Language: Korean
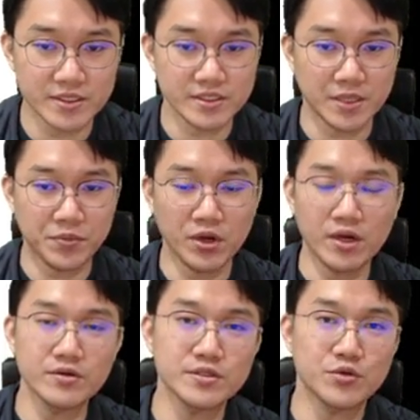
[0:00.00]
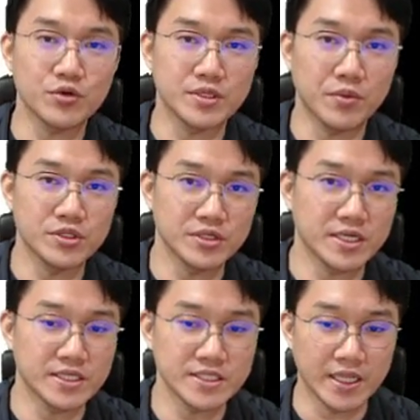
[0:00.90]
이제 편한 것으로 이제 먼저
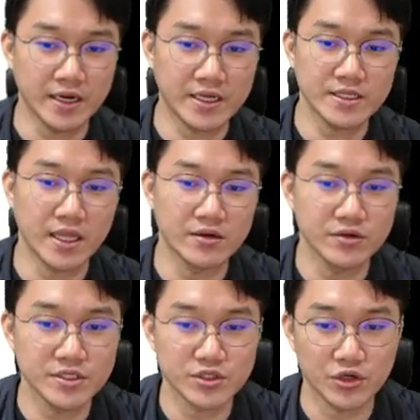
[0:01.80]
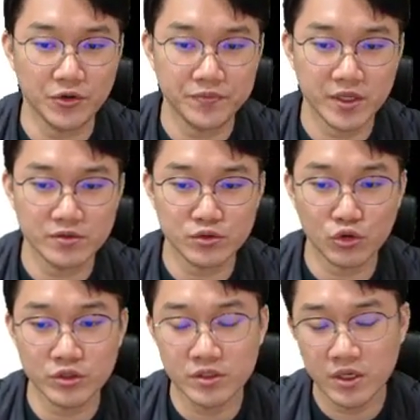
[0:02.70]
이렇게 진행을 하게 되는 것이죠 그래서
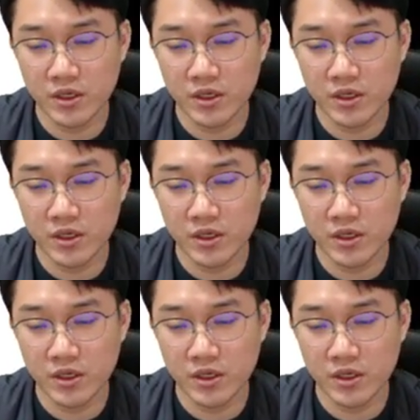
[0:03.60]
저는